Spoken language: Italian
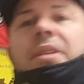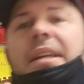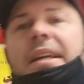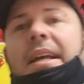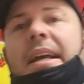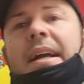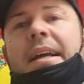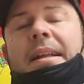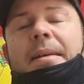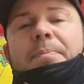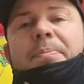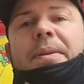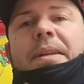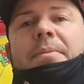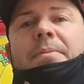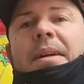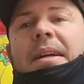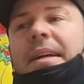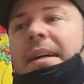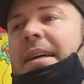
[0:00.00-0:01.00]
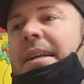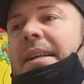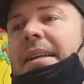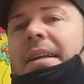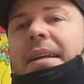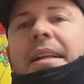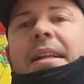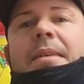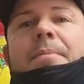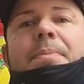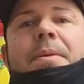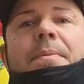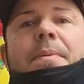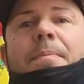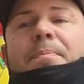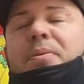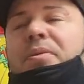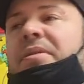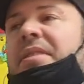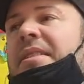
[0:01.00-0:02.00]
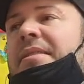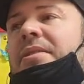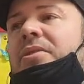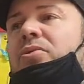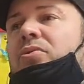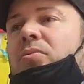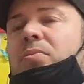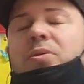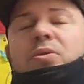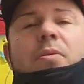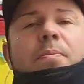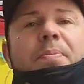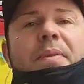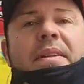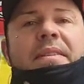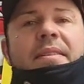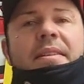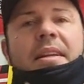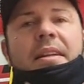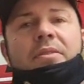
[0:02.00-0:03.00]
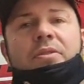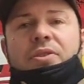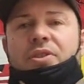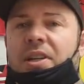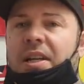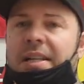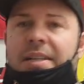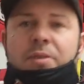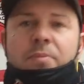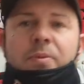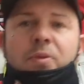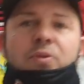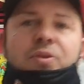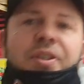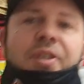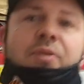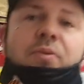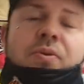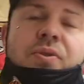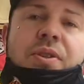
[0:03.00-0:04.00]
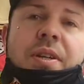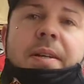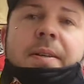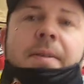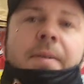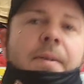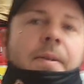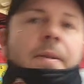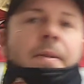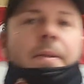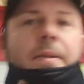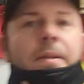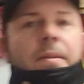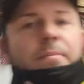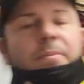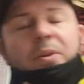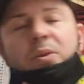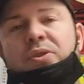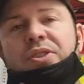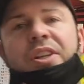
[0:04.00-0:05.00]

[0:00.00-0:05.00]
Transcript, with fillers: che alla prima, alla, alla prima protesta subito partiranno i gialli, io me lo sento già. Me lo